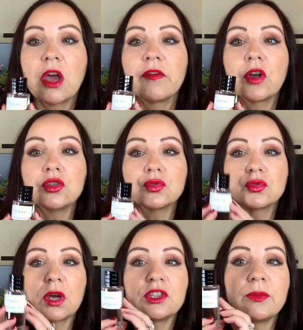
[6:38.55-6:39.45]
W końcu,
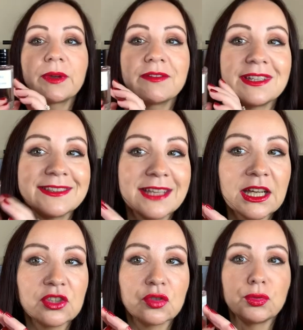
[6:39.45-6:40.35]
słuchajcie, prawda jest
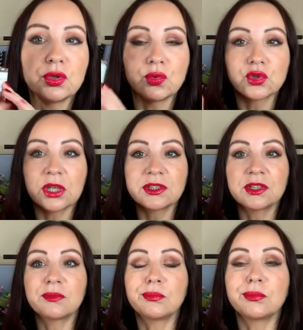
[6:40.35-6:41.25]
taka, że minął czas,
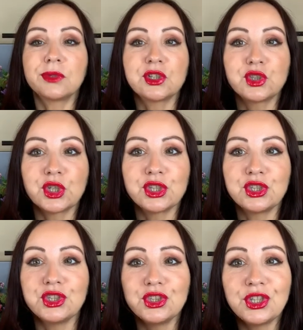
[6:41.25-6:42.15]
mm, te
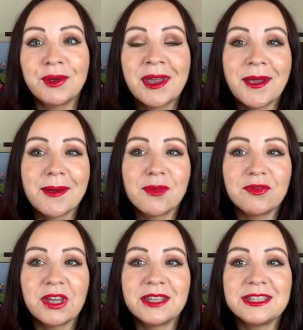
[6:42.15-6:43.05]
14 dni,
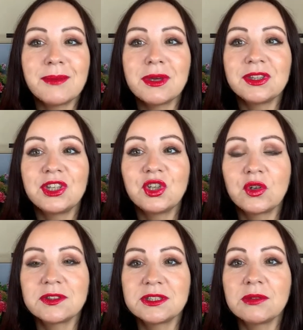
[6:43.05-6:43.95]
mówię, nie będę ich
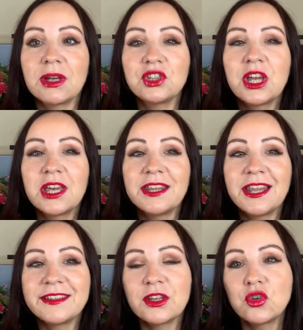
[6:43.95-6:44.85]
odsyłać,
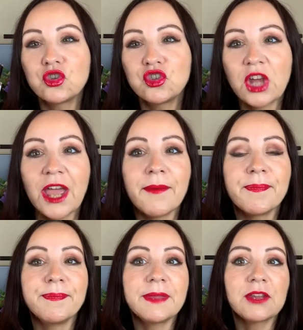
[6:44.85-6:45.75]
dlatego że
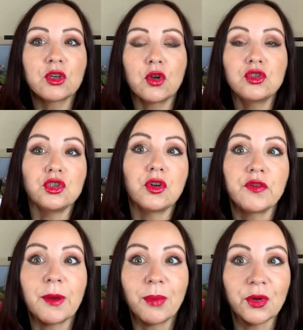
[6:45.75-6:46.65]
nadchodzi
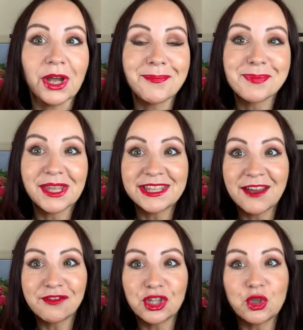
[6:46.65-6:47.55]
nowa pora i
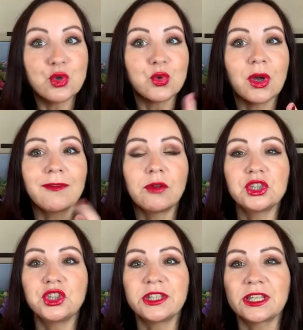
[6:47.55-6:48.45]
ja wtedy szukam
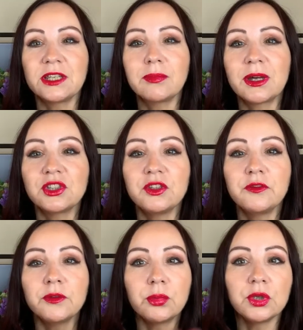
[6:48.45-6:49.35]
właśnie takich bardziej
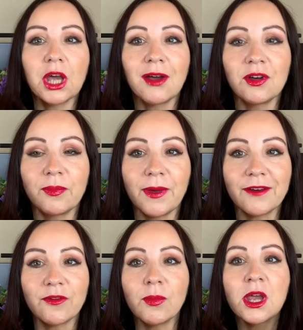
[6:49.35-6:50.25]
wybujałych
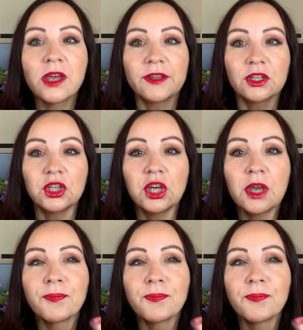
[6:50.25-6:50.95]
perfum, takich